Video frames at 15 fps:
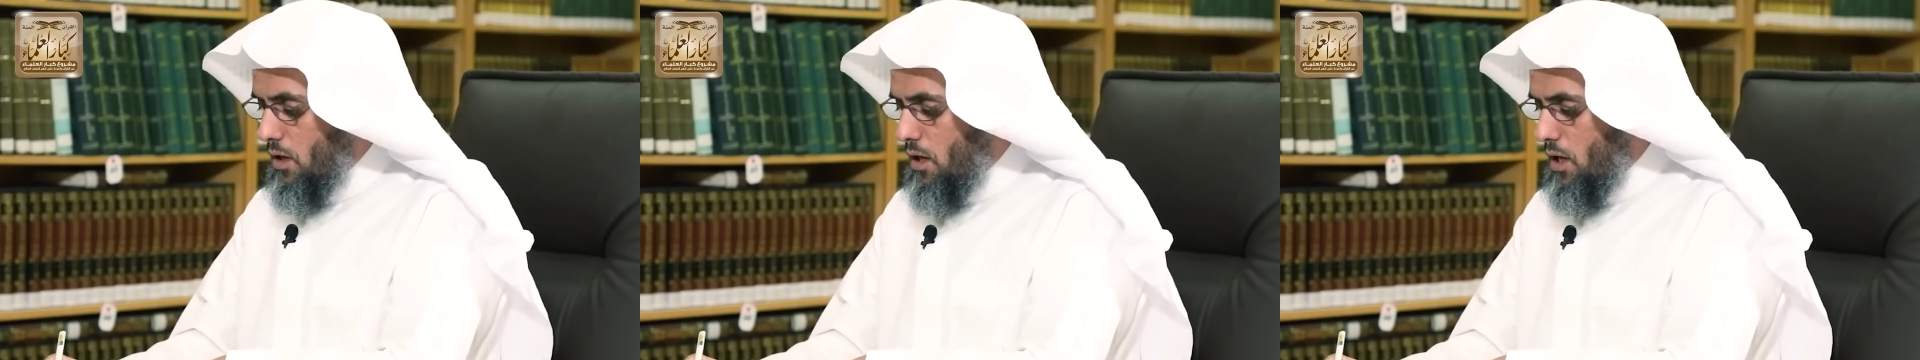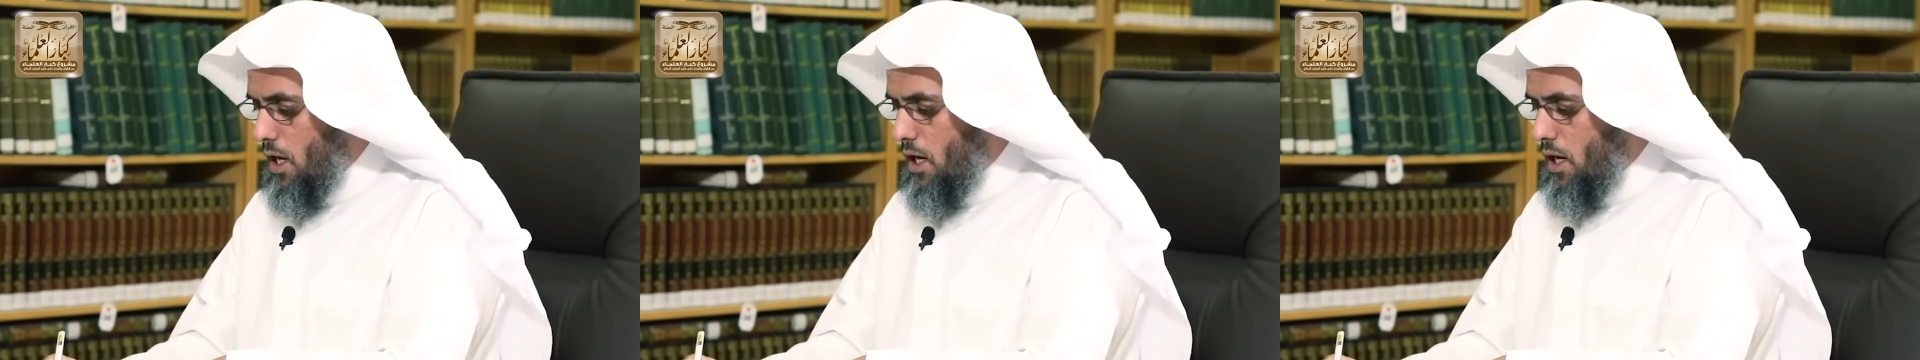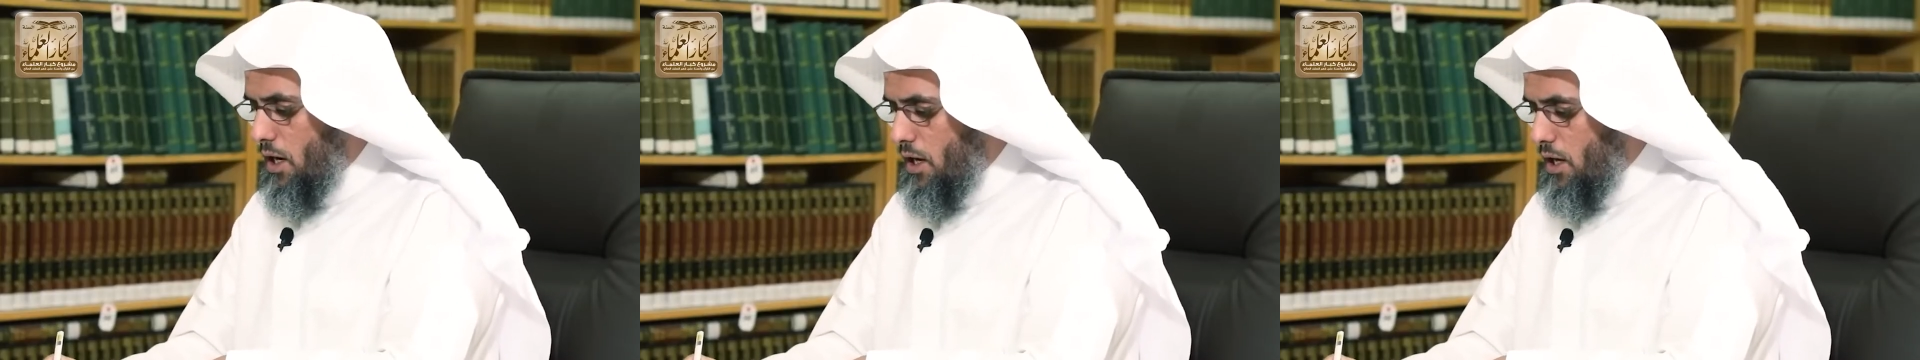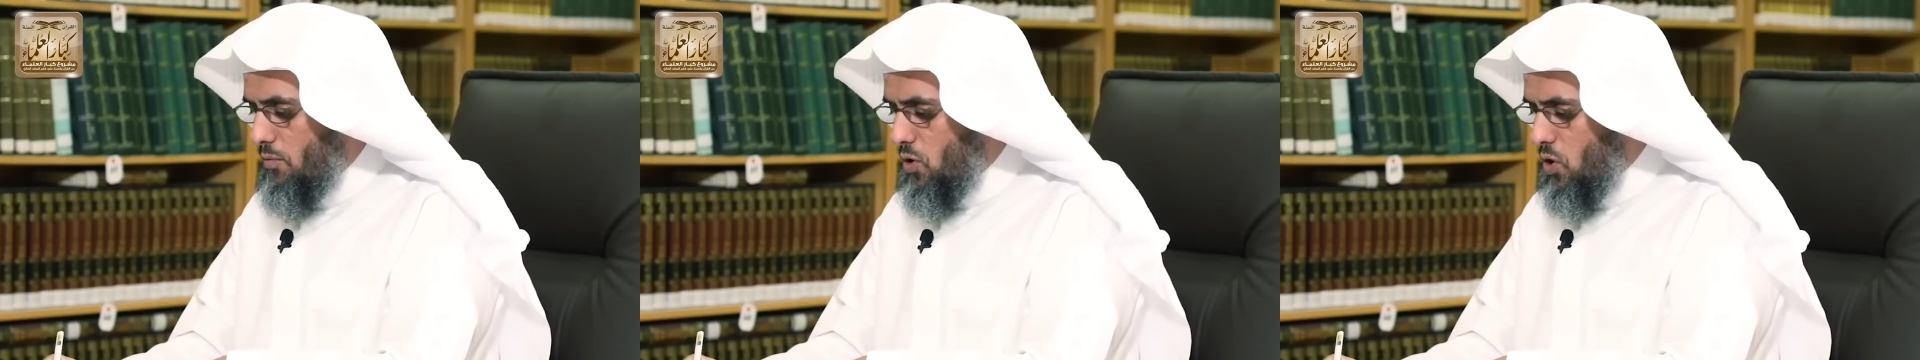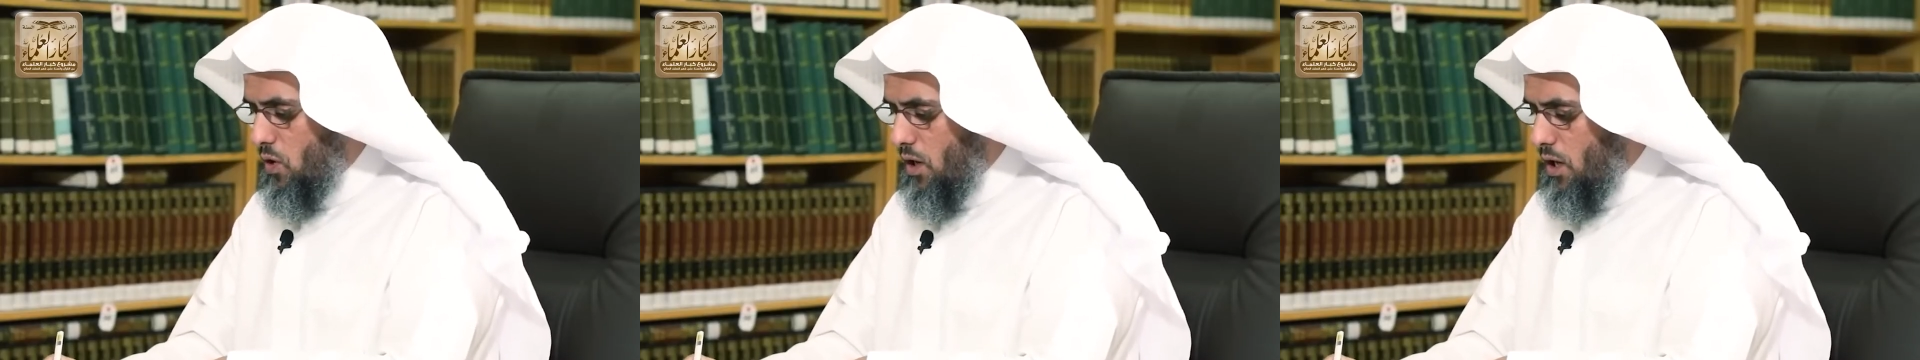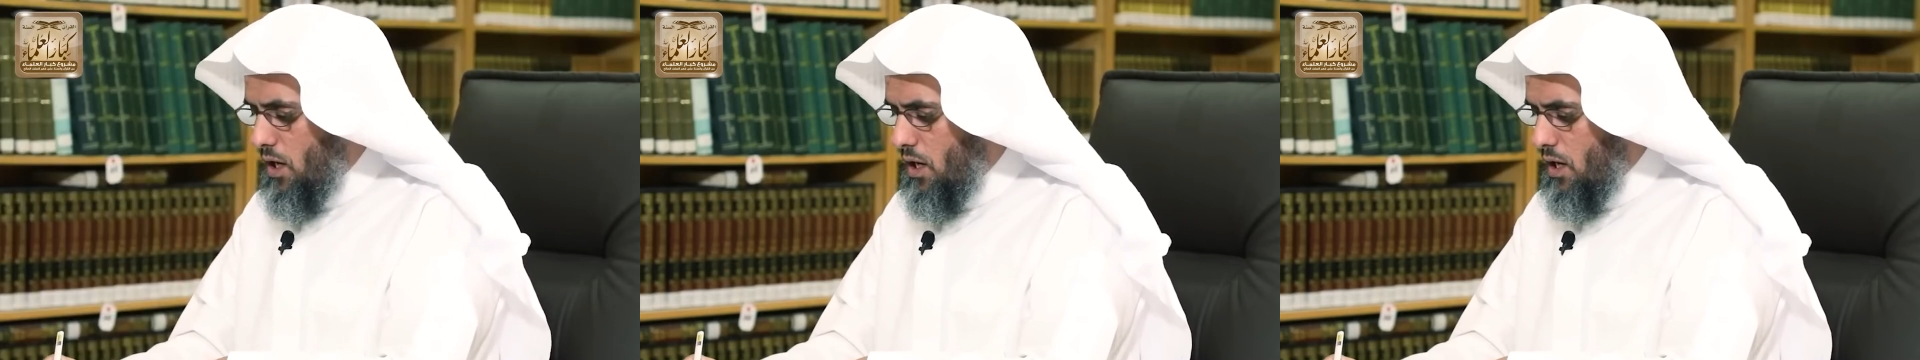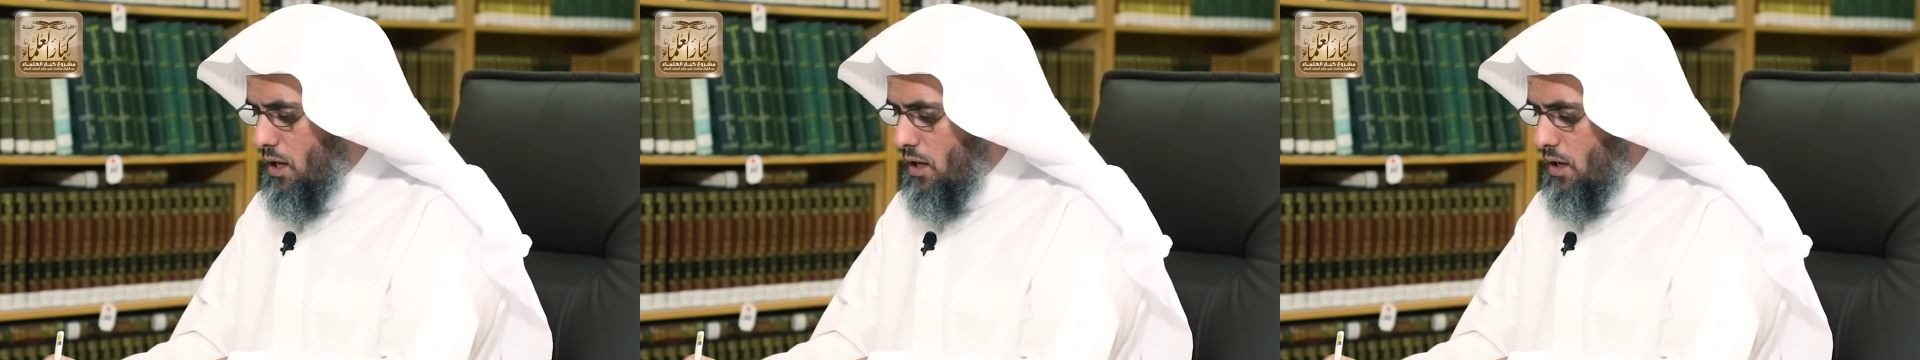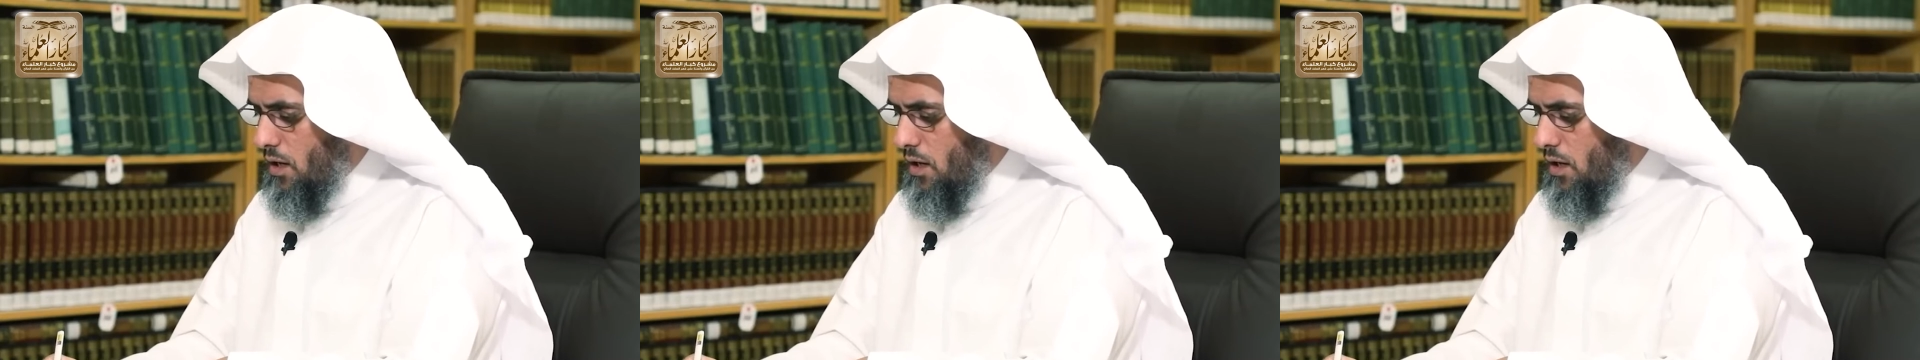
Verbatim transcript: قال رحمه الله